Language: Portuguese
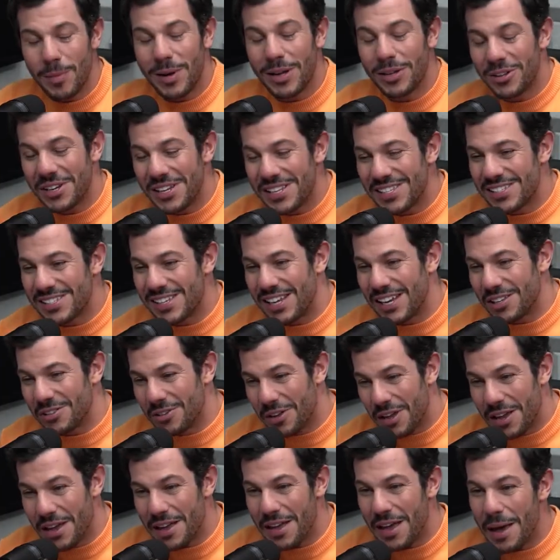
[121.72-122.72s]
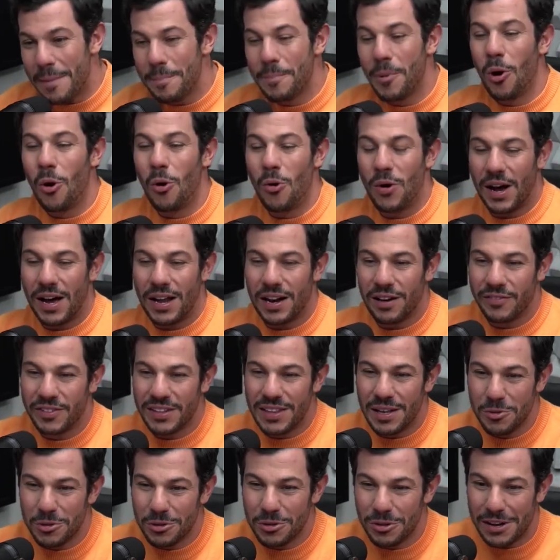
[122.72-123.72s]
amadurecendo. É, é, bom, cara. A
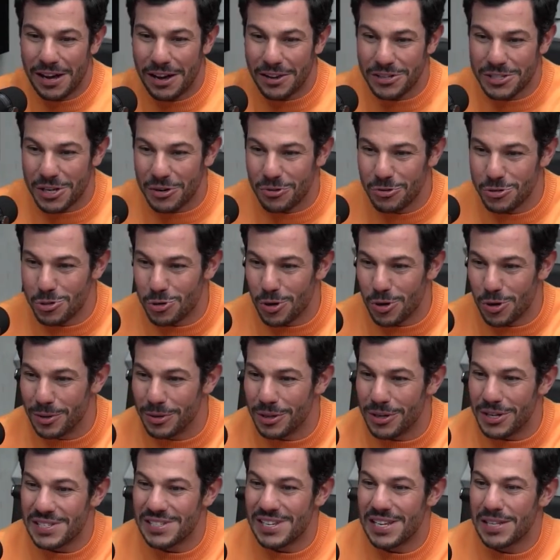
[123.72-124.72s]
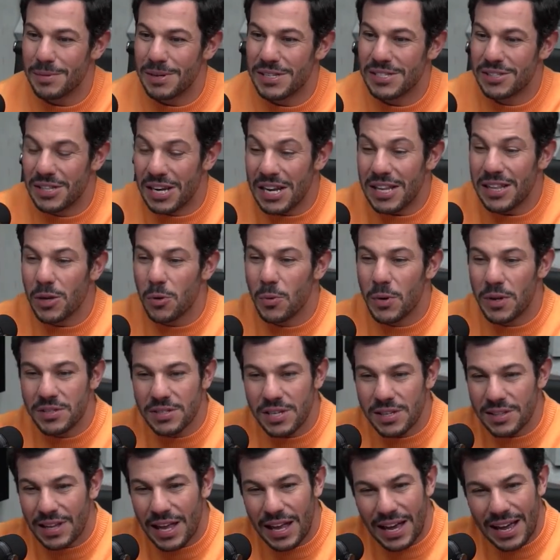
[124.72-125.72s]
vida é muito legal. Você continua amadurecendo. Mas 31 anos
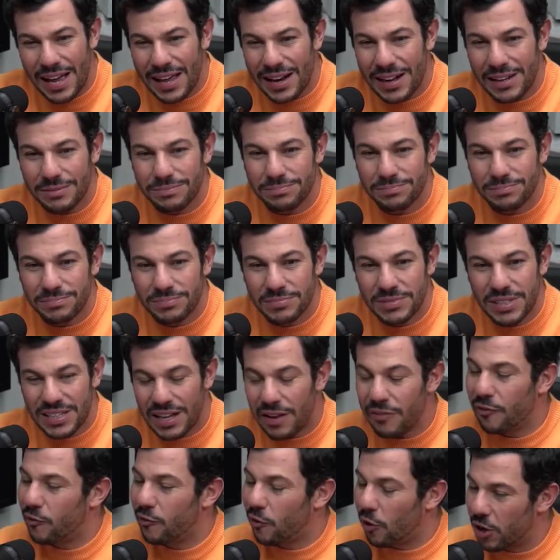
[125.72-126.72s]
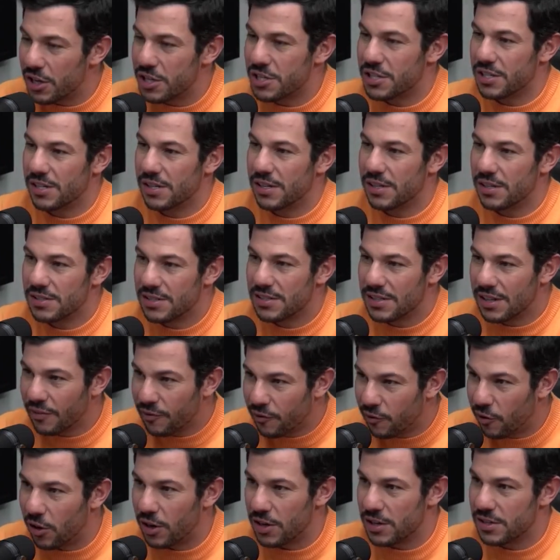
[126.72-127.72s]
você tá, cara, você tá forte, cara. Você tá
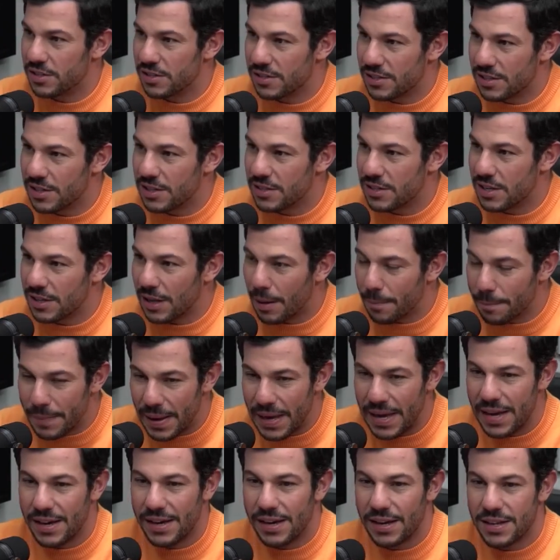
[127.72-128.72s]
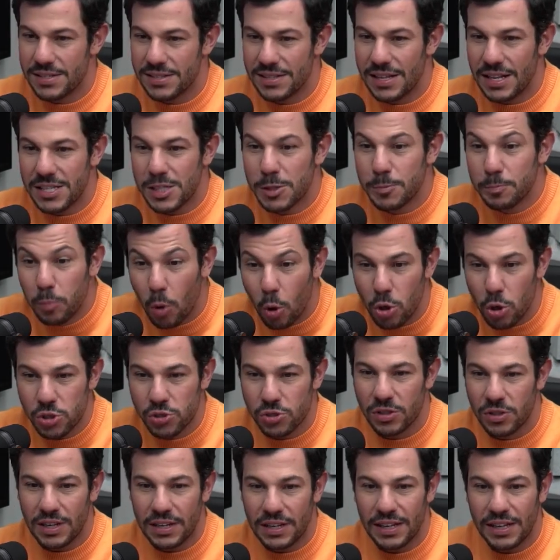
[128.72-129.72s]
forte. Obrigado. Você tá obrigado. bem, cara. Você tá
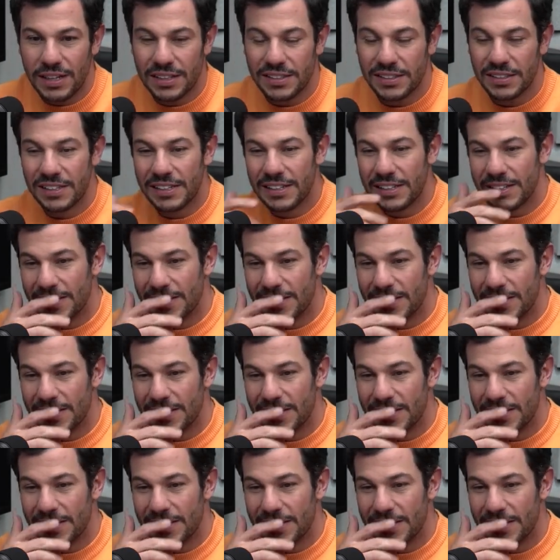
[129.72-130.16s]
disposto, tá ligado?